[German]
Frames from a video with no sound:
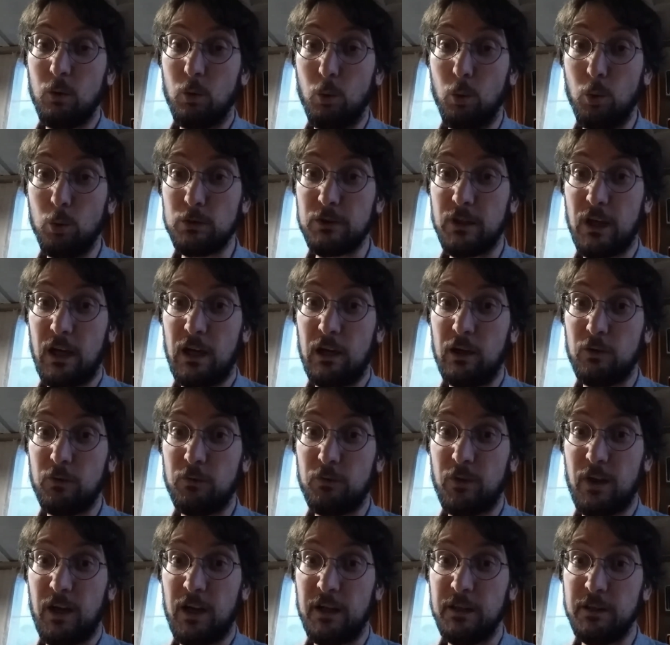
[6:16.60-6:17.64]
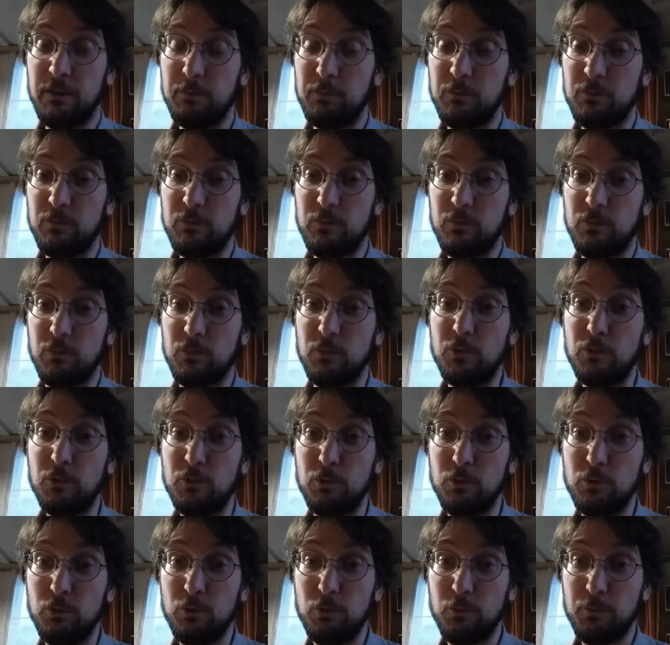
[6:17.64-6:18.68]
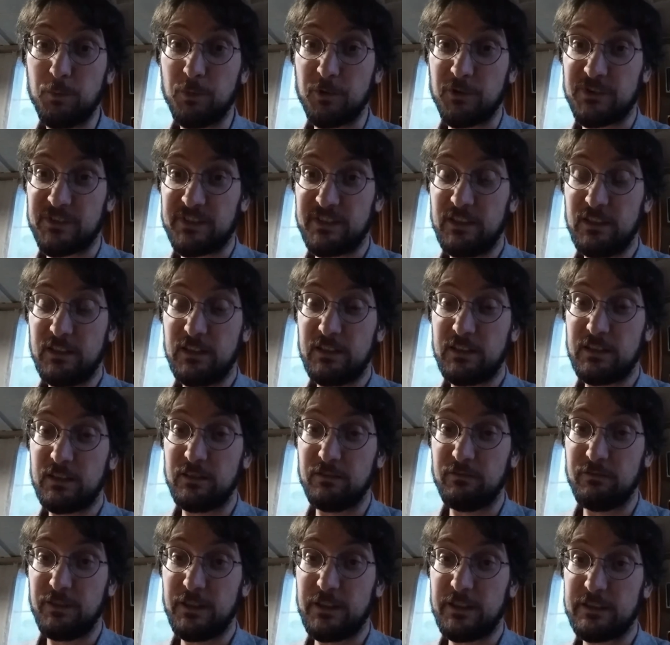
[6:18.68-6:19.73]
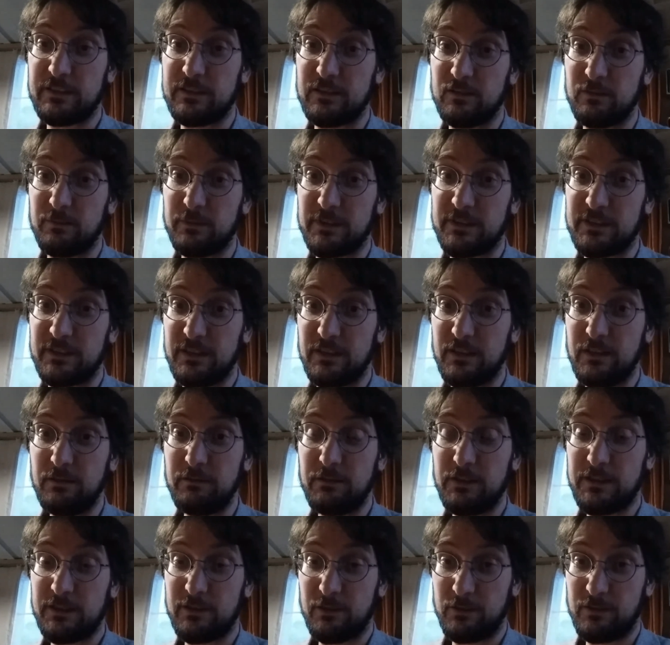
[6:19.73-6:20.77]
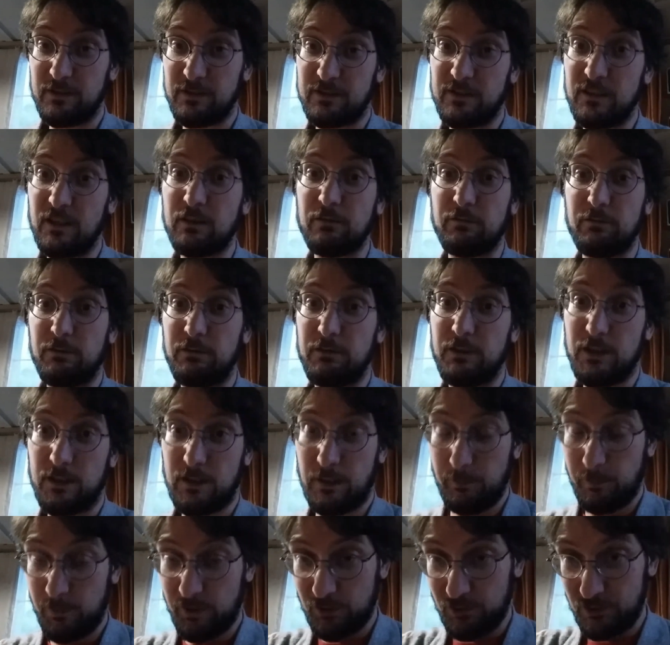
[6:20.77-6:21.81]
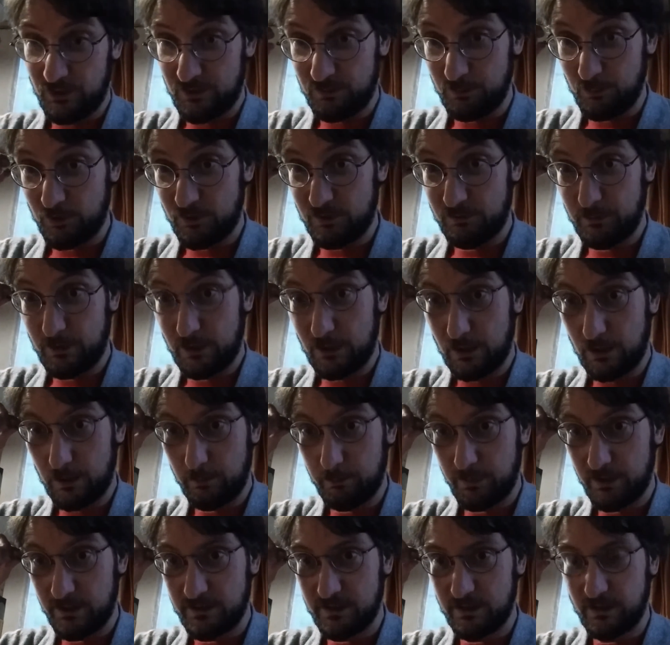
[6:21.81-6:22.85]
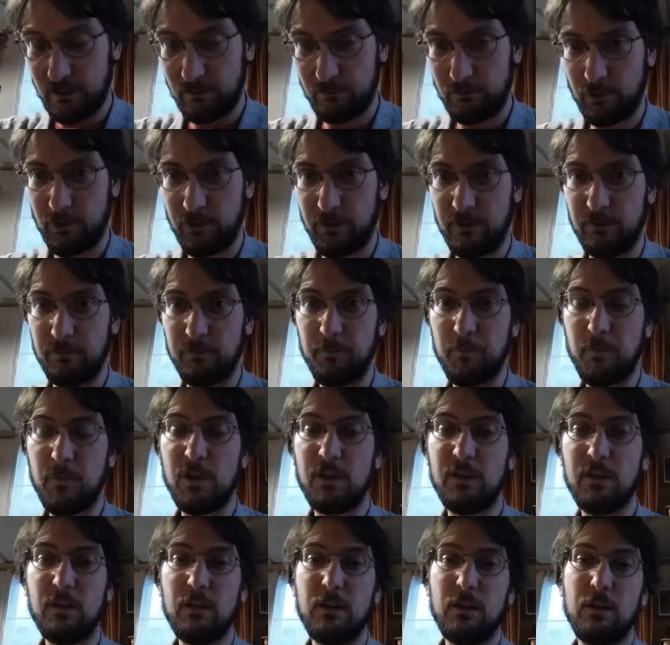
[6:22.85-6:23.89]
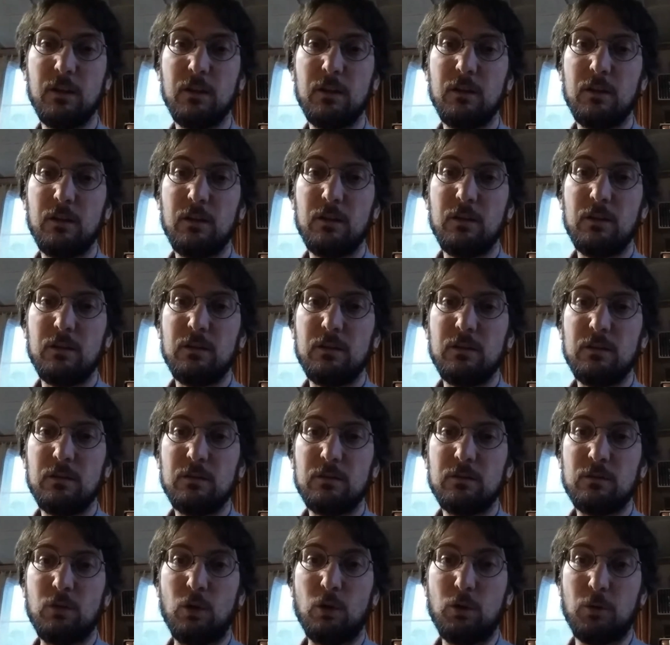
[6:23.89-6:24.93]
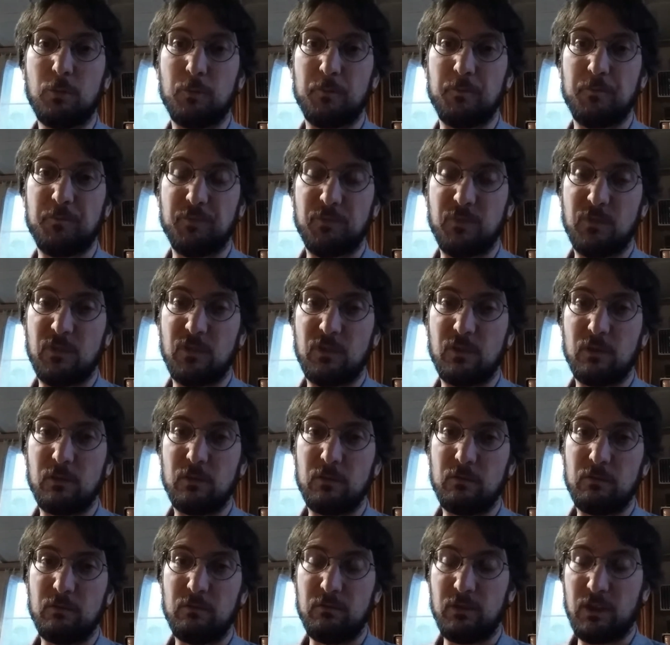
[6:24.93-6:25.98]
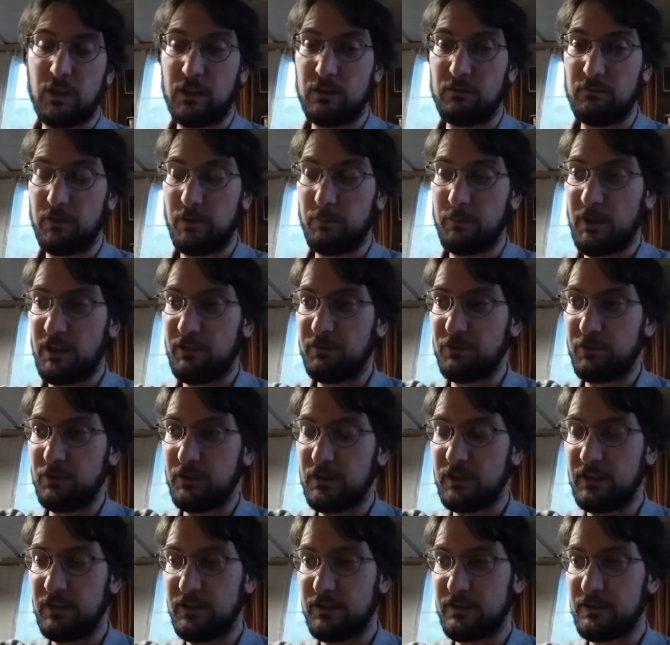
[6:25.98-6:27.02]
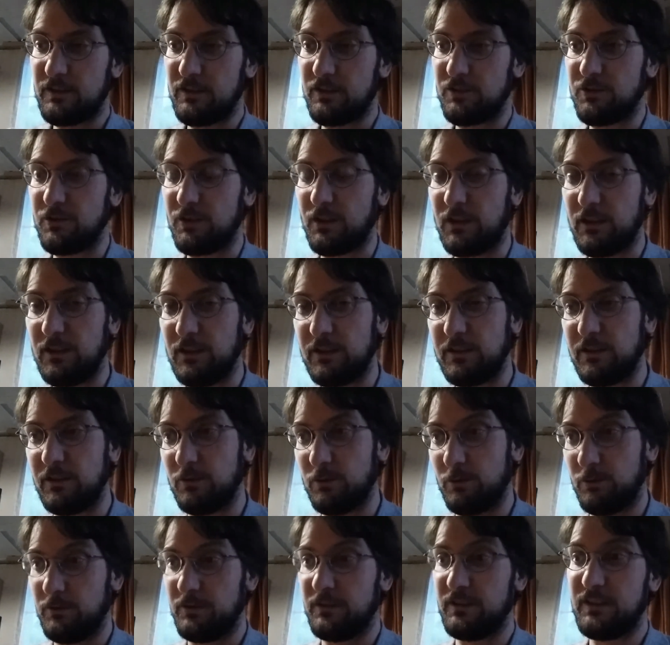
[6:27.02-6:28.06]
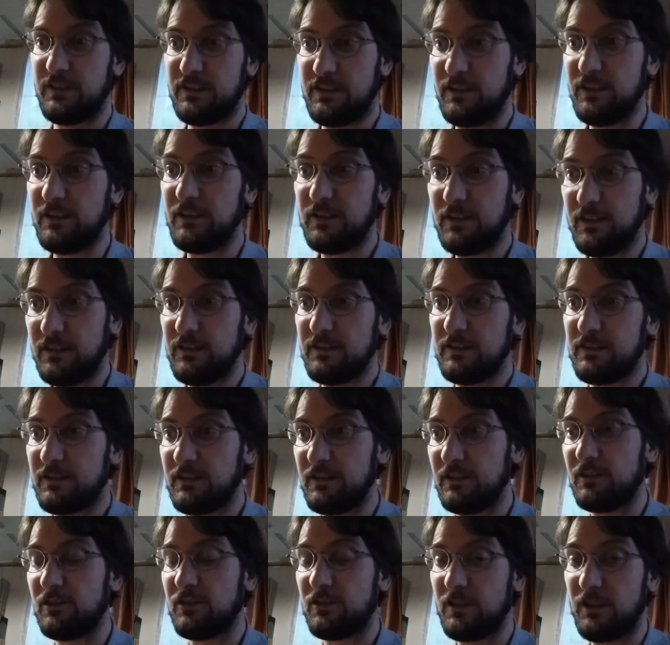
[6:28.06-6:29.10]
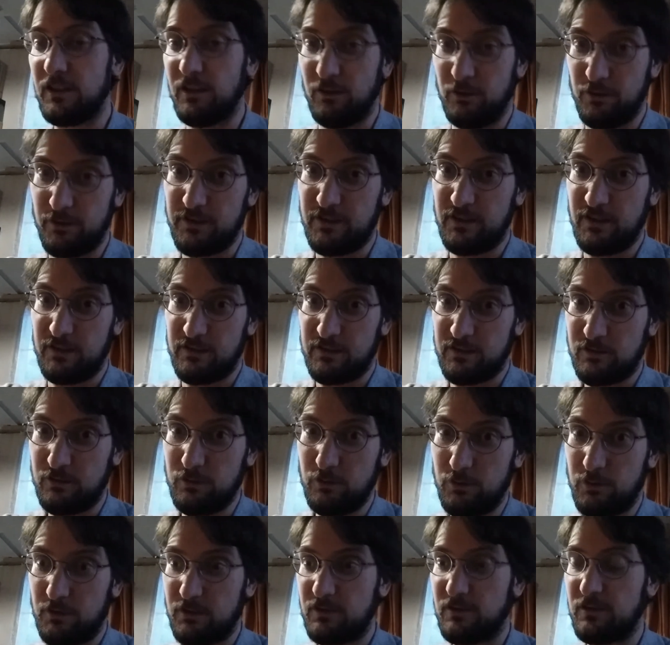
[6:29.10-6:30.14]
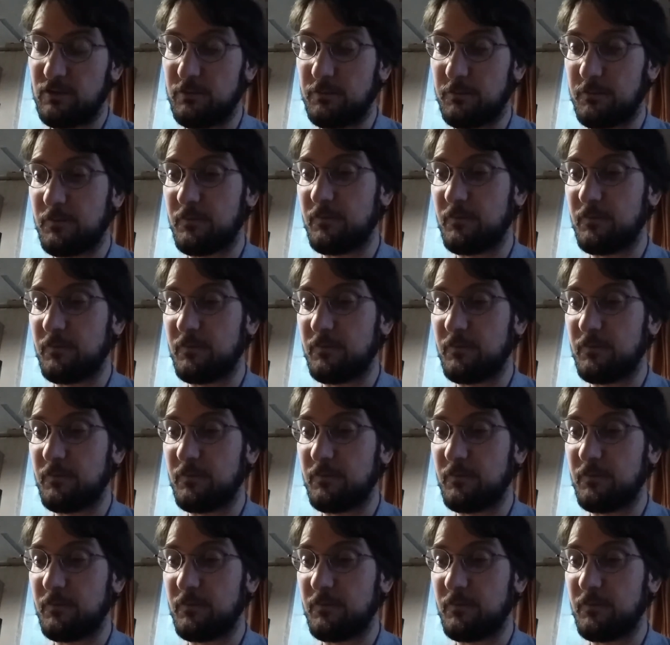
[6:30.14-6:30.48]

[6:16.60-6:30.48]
oder auf einem übersinnlichen Wesen, um es irgendwie so zu sagen, wenn wir den Buddhismus mit einbeziehen wollen. Doch Reden wir mal von theistischen Religionen. Die sind theistisch. Theos heißt Gott,